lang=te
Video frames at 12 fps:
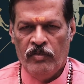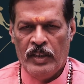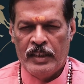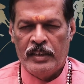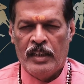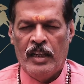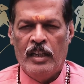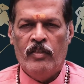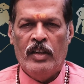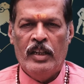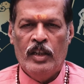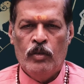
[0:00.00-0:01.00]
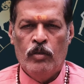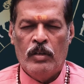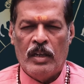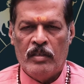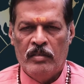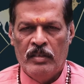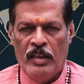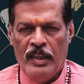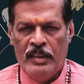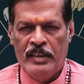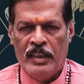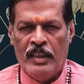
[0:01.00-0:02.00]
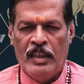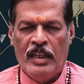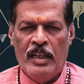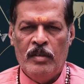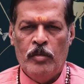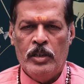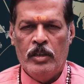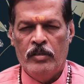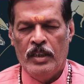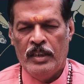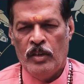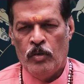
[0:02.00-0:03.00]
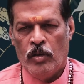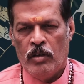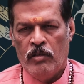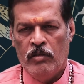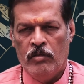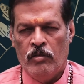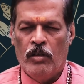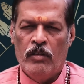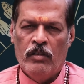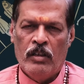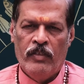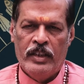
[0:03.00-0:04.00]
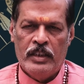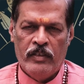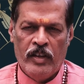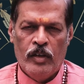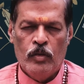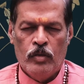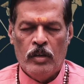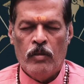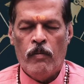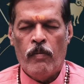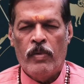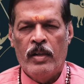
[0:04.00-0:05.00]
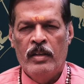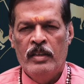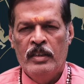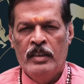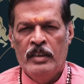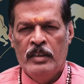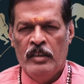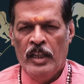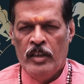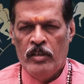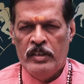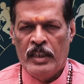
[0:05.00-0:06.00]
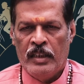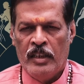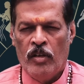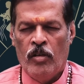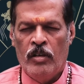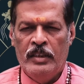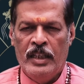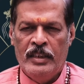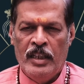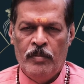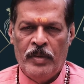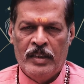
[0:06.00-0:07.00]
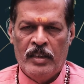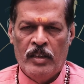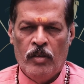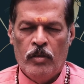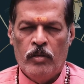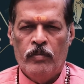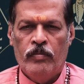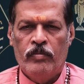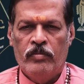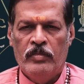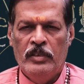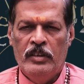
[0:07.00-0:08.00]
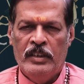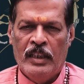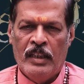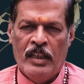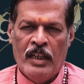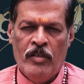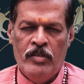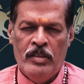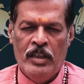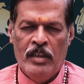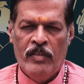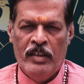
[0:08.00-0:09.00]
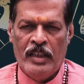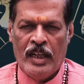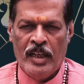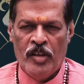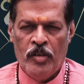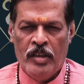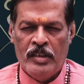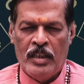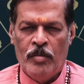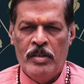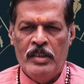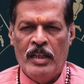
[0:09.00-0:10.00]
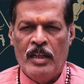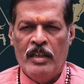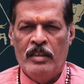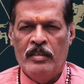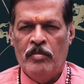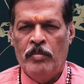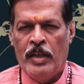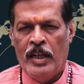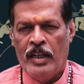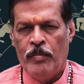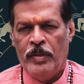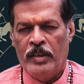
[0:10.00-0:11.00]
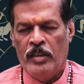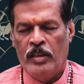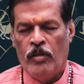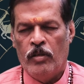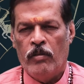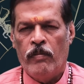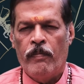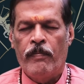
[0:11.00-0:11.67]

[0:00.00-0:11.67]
వ్యసనాల వల్ల ఎక్కువగా అంటే చిన్నగా మొదలవుతుంది అది రుణం కూడా ఒక వ్యసనమే అనుకుందాం ఏదో చిన్న రుణం చేస్తే అది పెద్దదవడం ఇది చిన్నగా వచ్చినటువంటి అనారోగ్య సమస్య బాగా పెద్దదవడం